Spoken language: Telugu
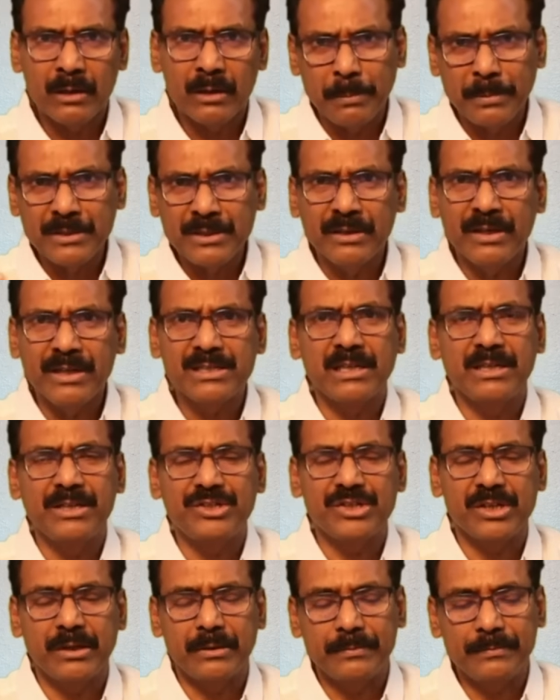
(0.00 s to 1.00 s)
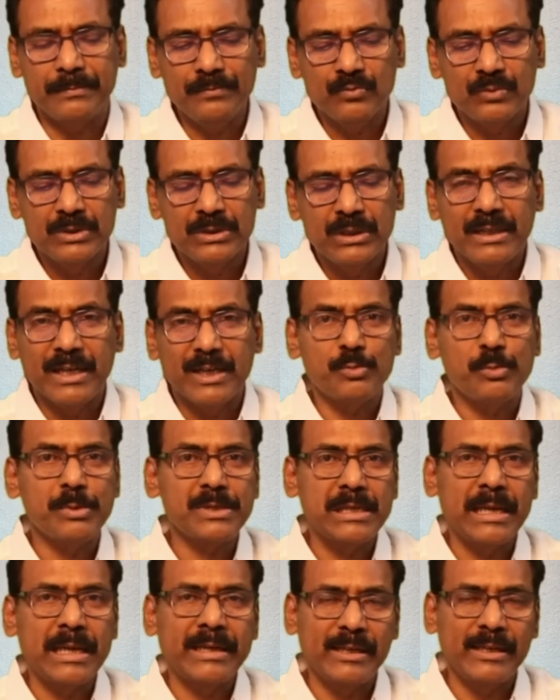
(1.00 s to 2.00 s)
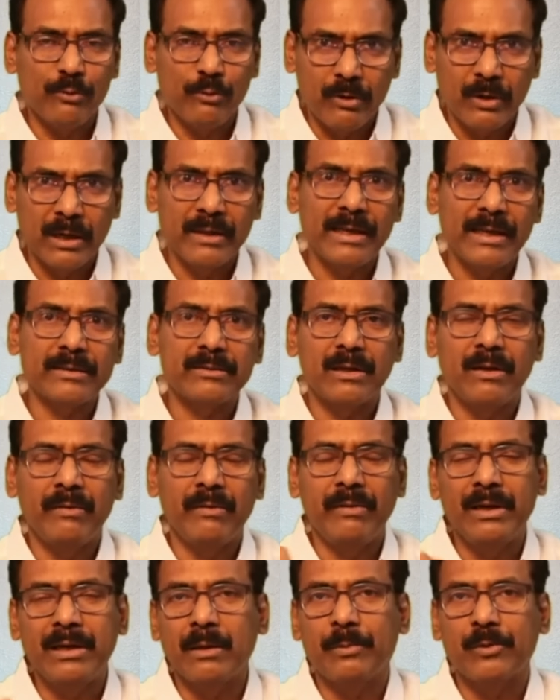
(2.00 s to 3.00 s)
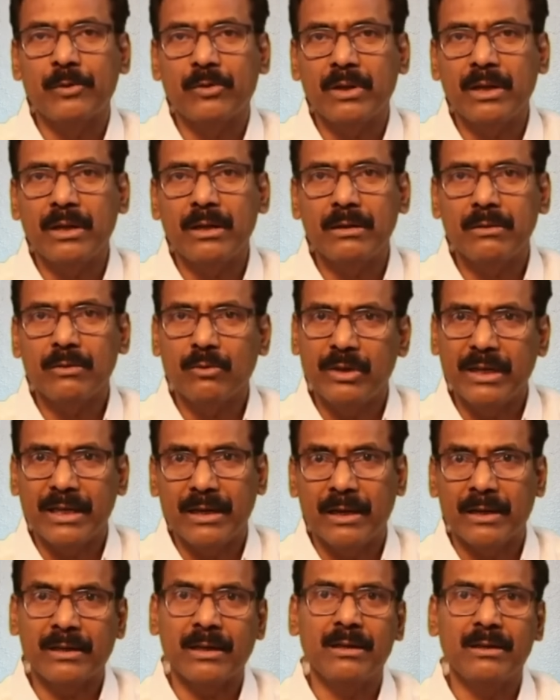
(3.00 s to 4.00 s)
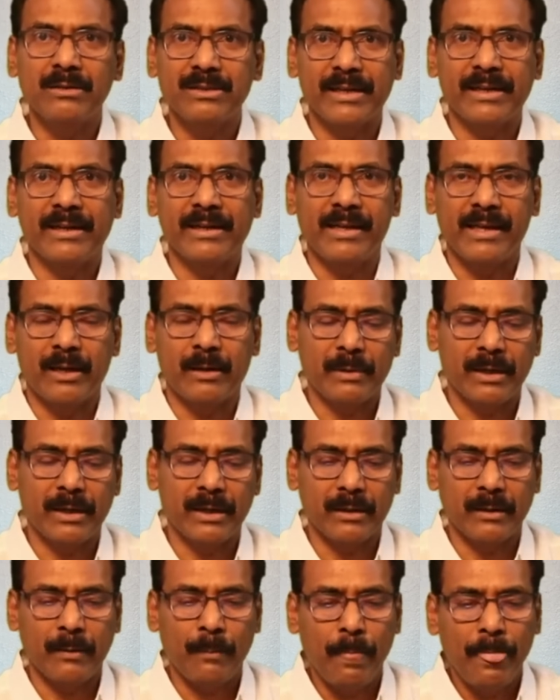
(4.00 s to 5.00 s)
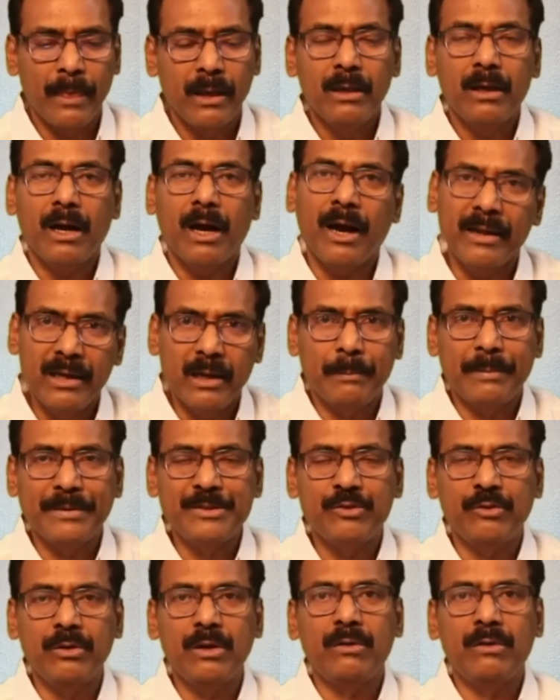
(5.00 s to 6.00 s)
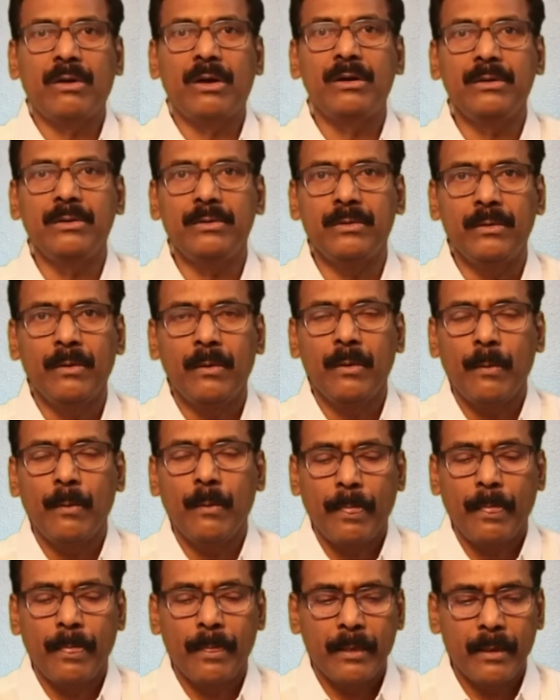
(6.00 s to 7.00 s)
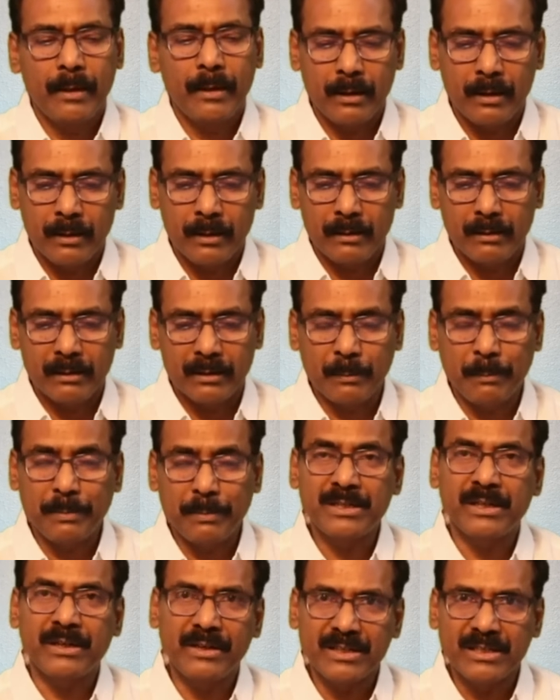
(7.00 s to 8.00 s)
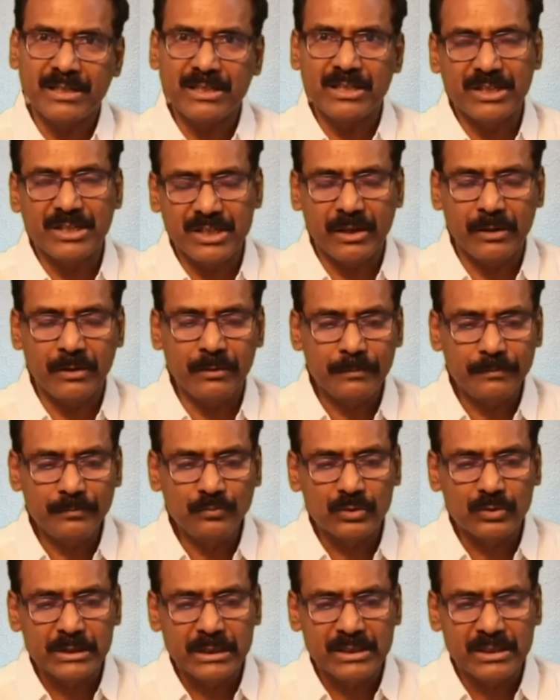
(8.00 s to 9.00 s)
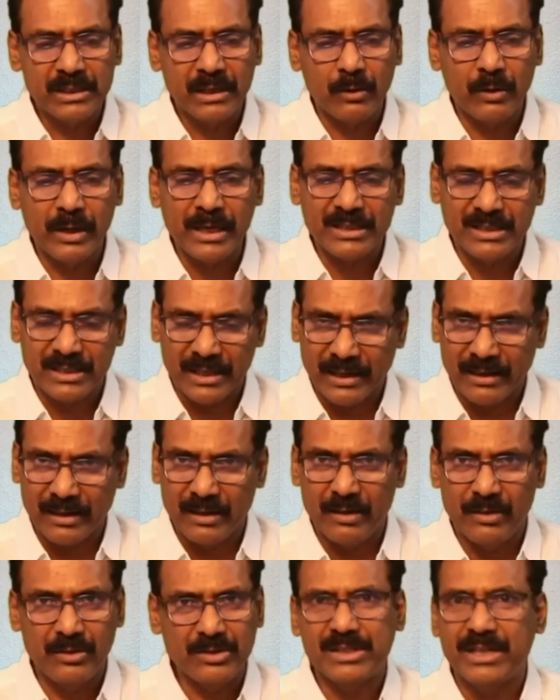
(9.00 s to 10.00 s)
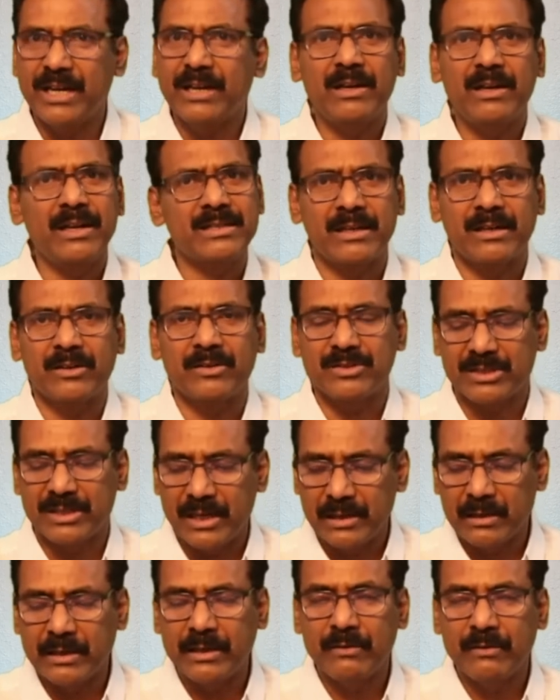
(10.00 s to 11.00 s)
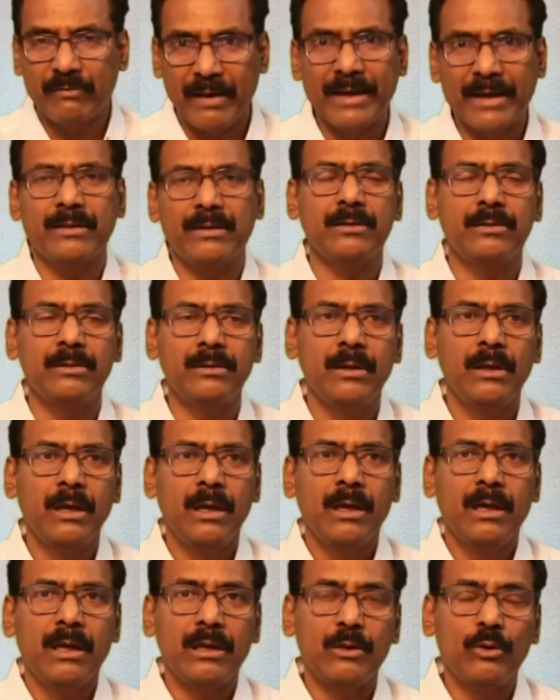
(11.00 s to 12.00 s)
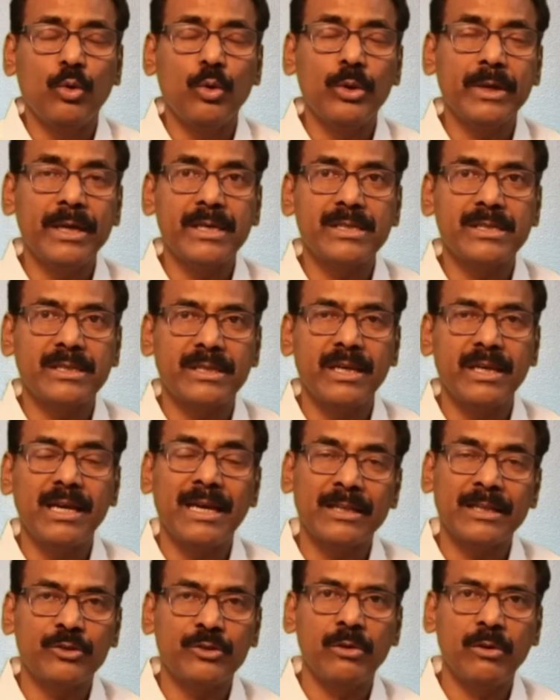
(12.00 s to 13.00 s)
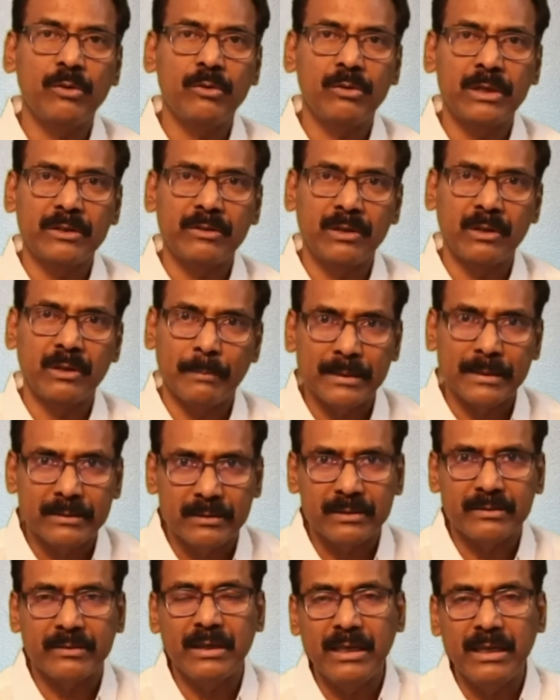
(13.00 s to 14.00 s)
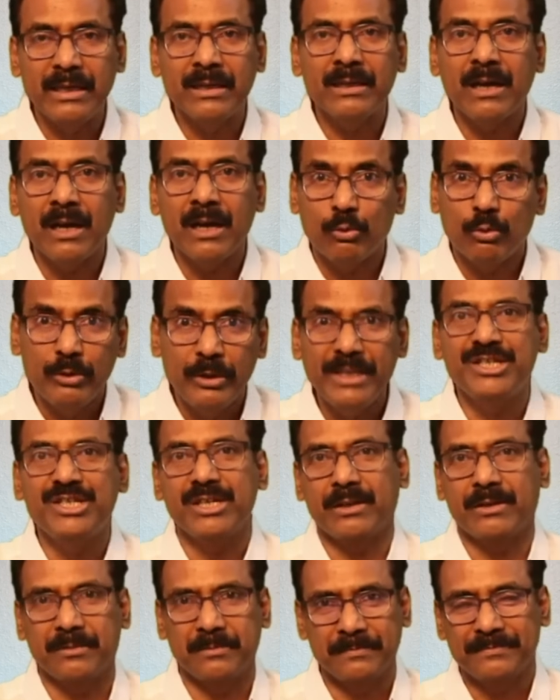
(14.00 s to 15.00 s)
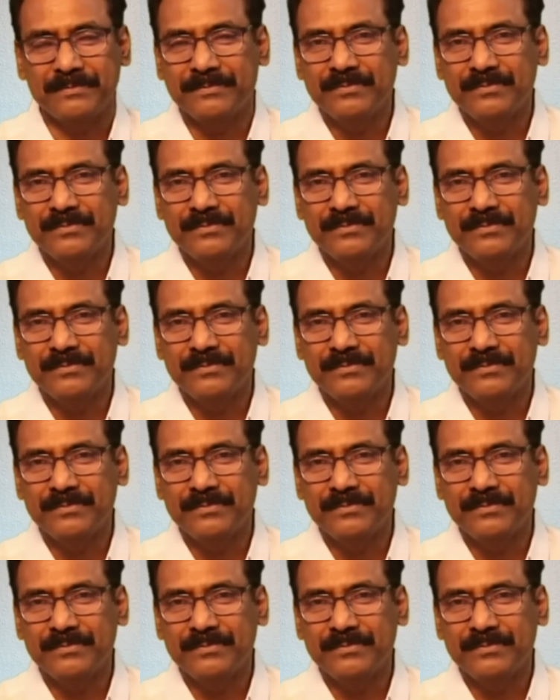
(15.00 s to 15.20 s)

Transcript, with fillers: రిప్రజెంటేషన్ ఇచ్చారు ఎస్పెషల్లీ ఆయన యోగళ యాత్రలో వెళ్ళినప్పుడు కూడా కొన్ని ఘటనలు జరిగినాయి అనమాట ఆ నేపథ్యంలో వాళ్ళు రిప్రజెంటేషన్స్ ఇచ్చారు ఇచ్చినా కూడా ఏం జరగలేదు స్టేట్లో ఏం జరగలేదు స్టేట్లో ఇన్ఫ్యాక్ట్ లోకేష్కి గతంలో ఉన్నటువంటి భద్రతని ఇంకా కుదించారు